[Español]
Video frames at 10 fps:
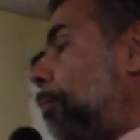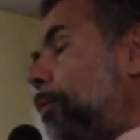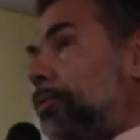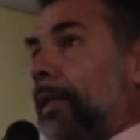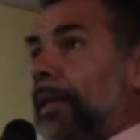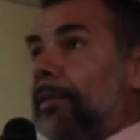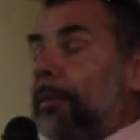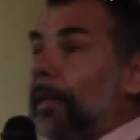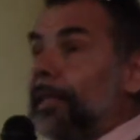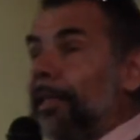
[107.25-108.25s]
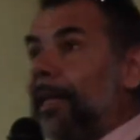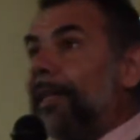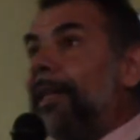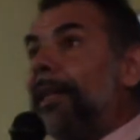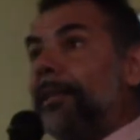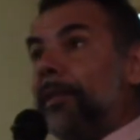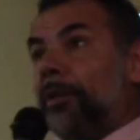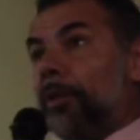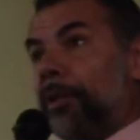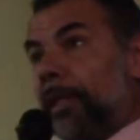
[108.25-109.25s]
Como ustedes imaginarán, a las
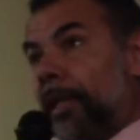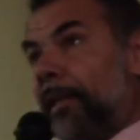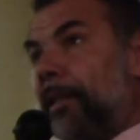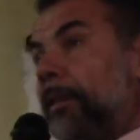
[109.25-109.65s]
tecnologías.